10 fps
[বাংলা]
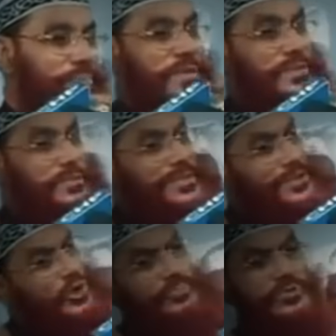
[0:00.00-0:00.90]
পৃথিবীতে
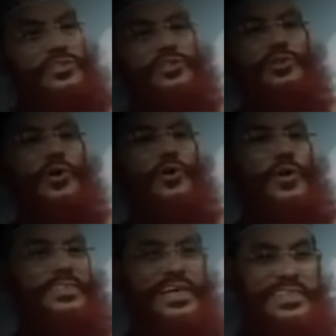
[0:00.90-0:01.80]
সব জিনিসের নকল
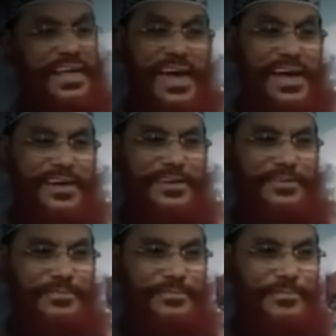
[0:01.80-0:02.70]
আছে আছে না
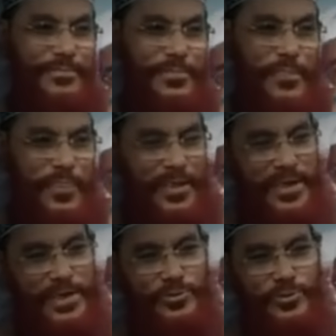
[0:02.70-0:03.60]

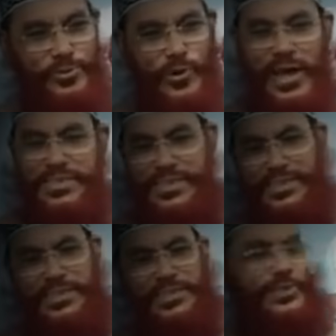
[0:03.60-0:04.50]
কিন্তু কয়েকটা
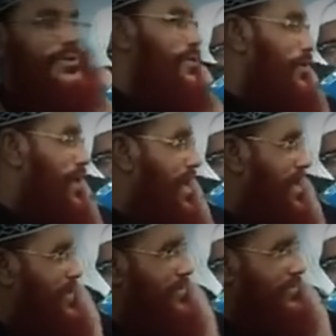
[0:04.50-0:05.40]
জিনিসের নকল নেই
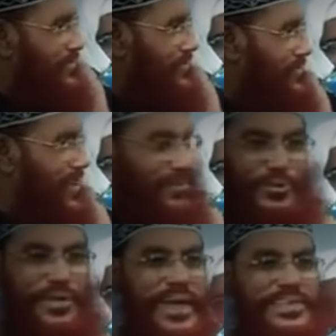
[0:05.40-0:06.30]
তার
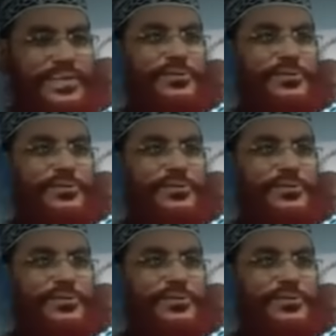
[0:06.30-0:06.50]
মধ্যে একটা